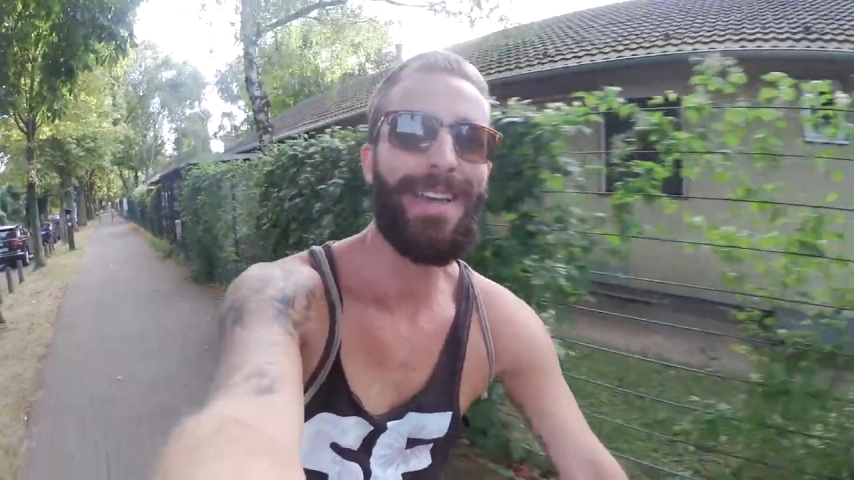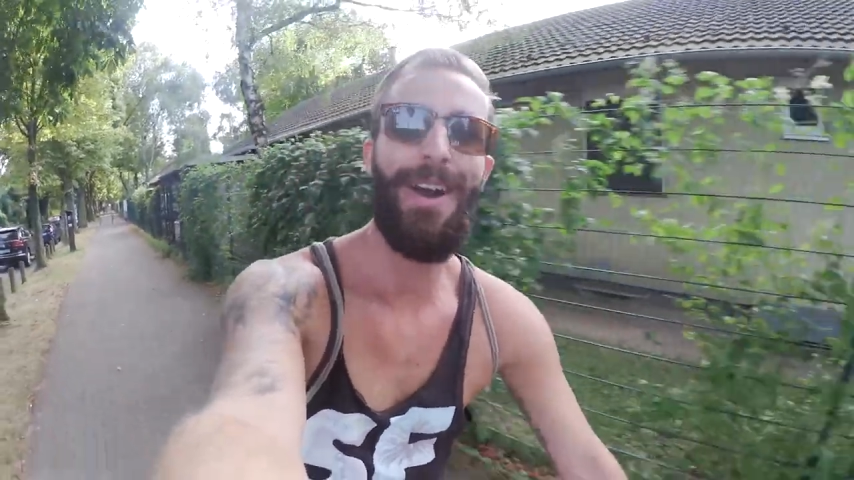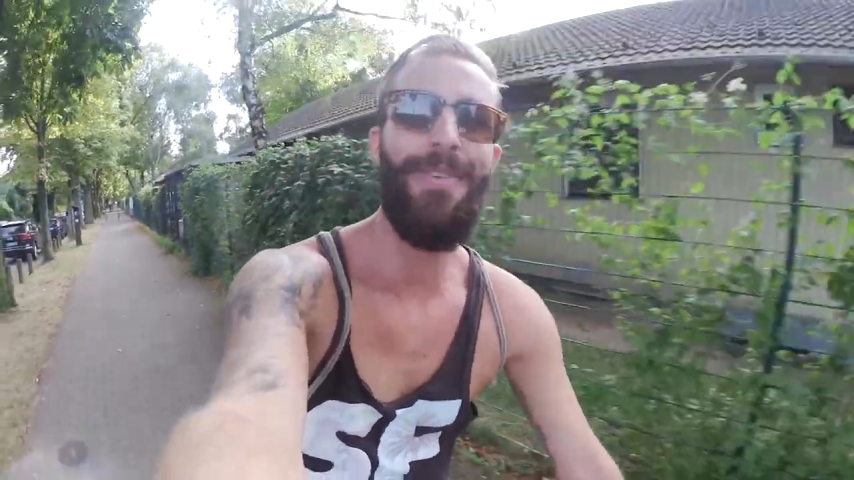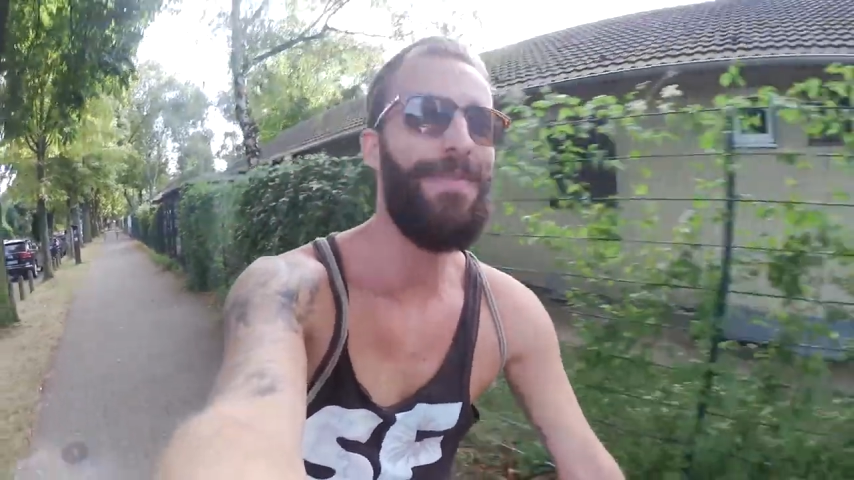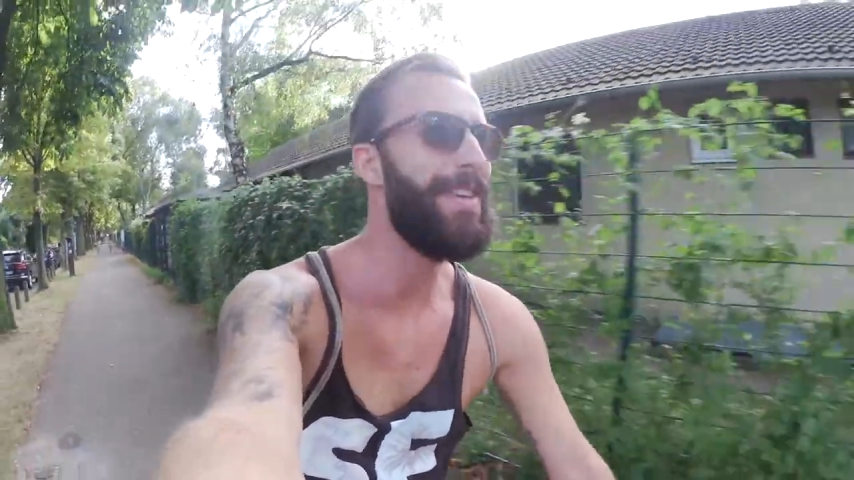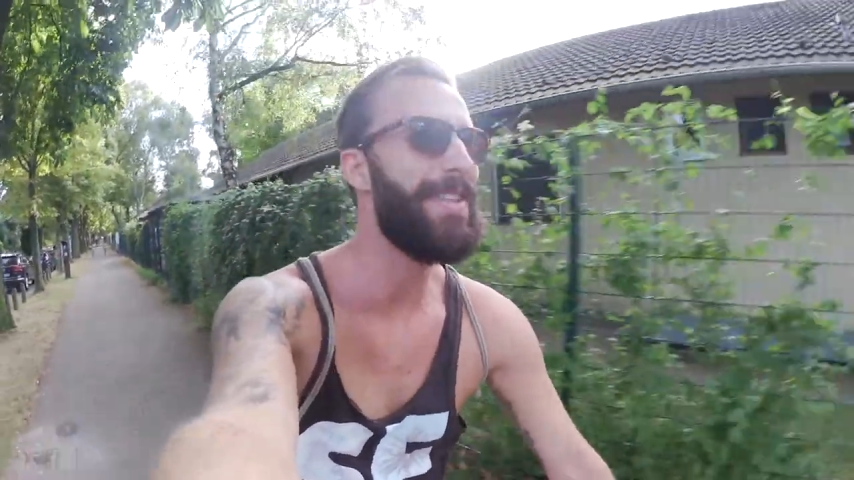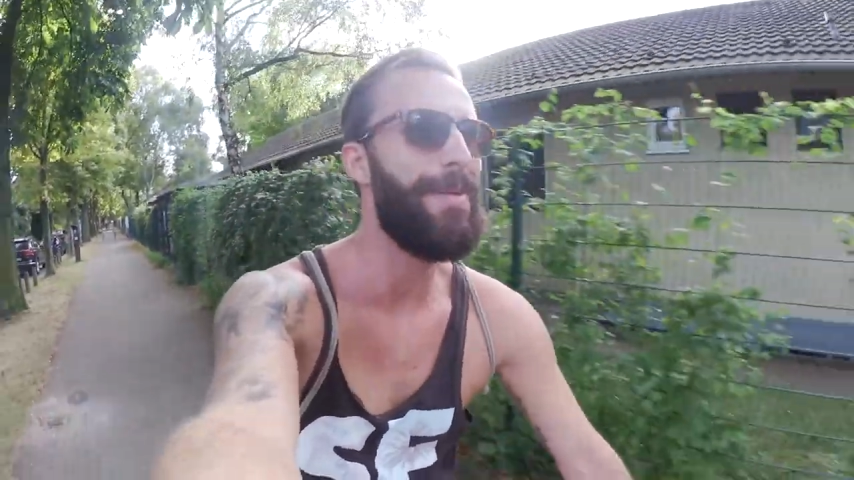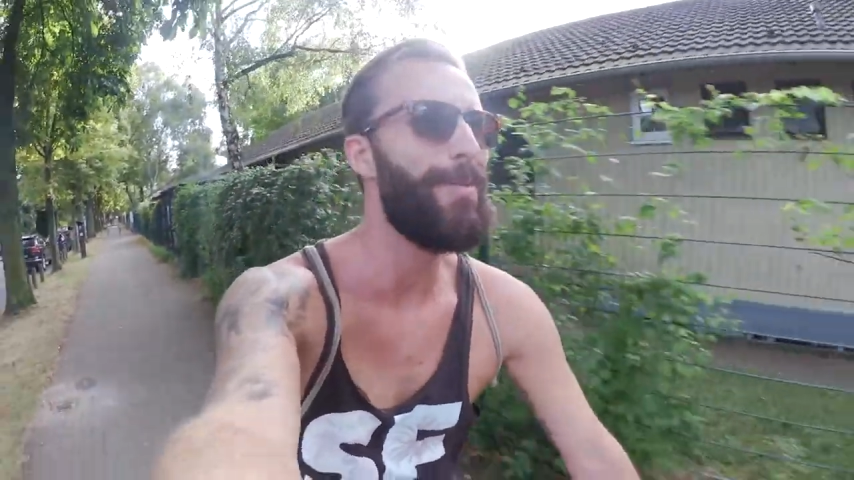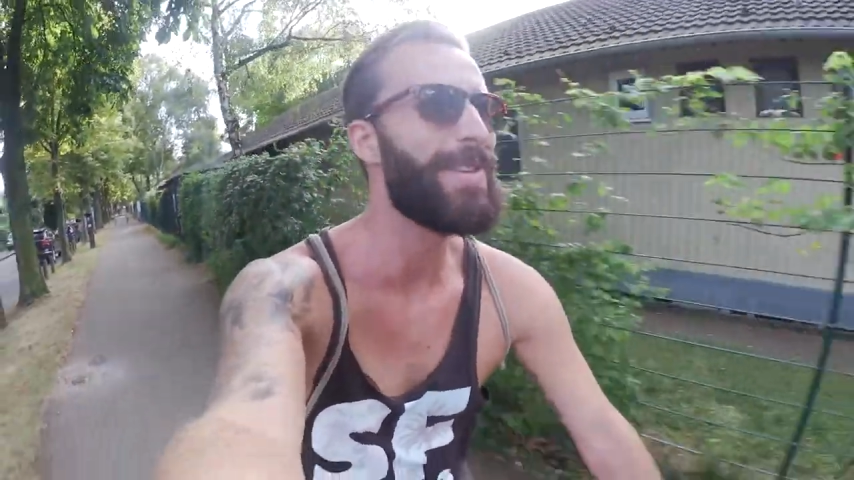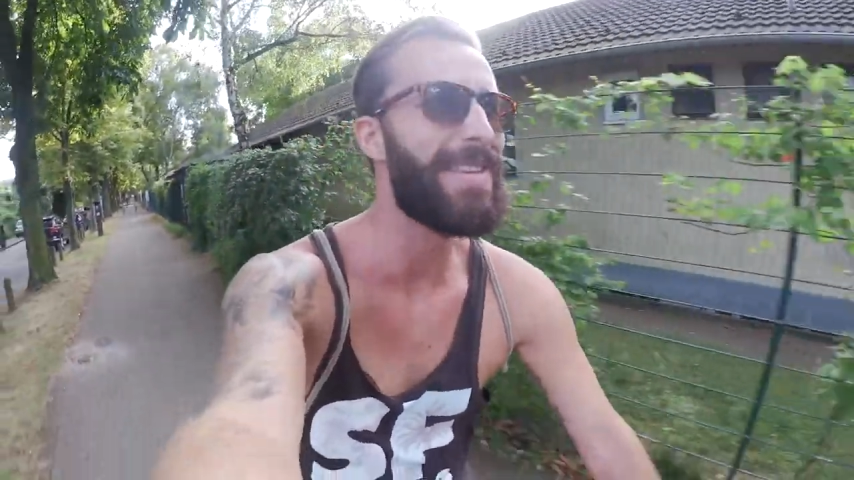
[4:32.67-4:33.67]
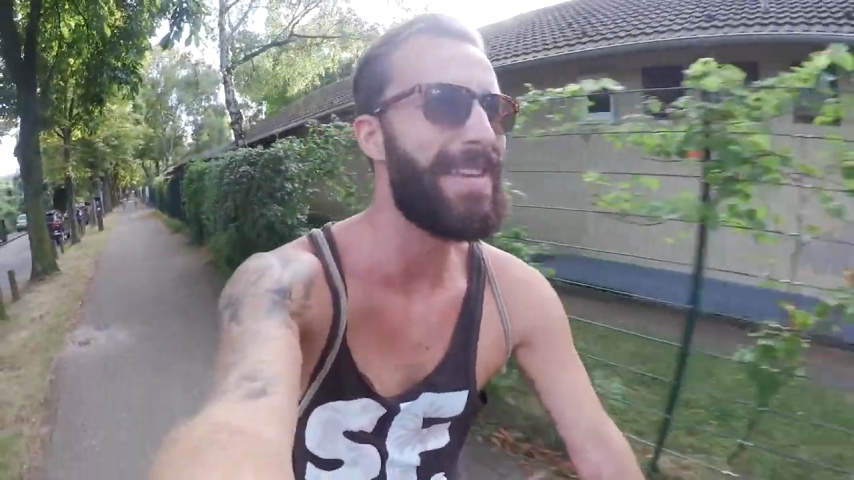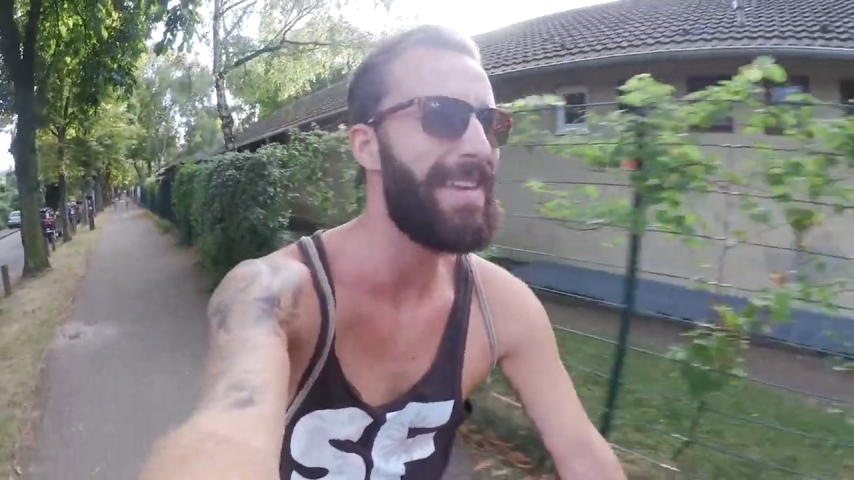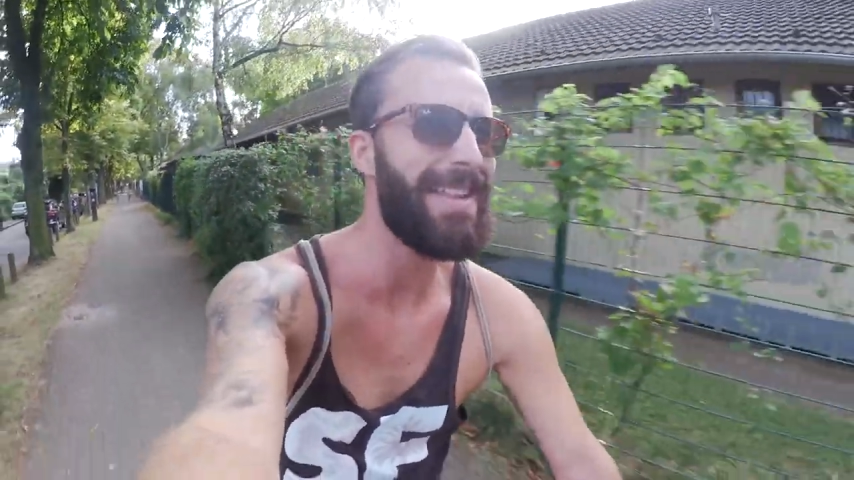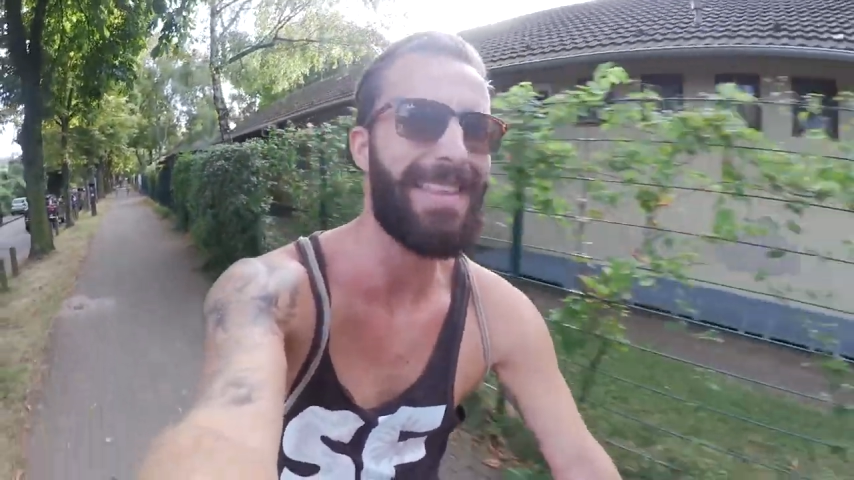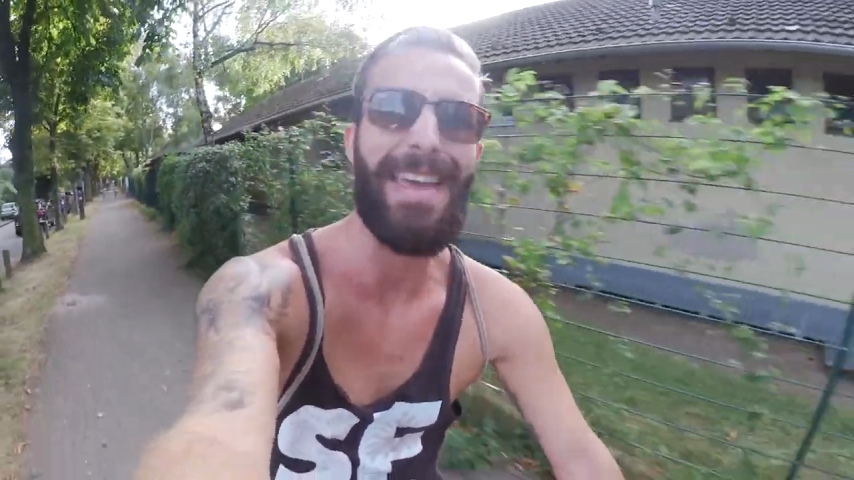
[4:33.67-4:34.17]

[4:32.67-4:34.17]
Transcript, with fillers: irgendwie demonstriert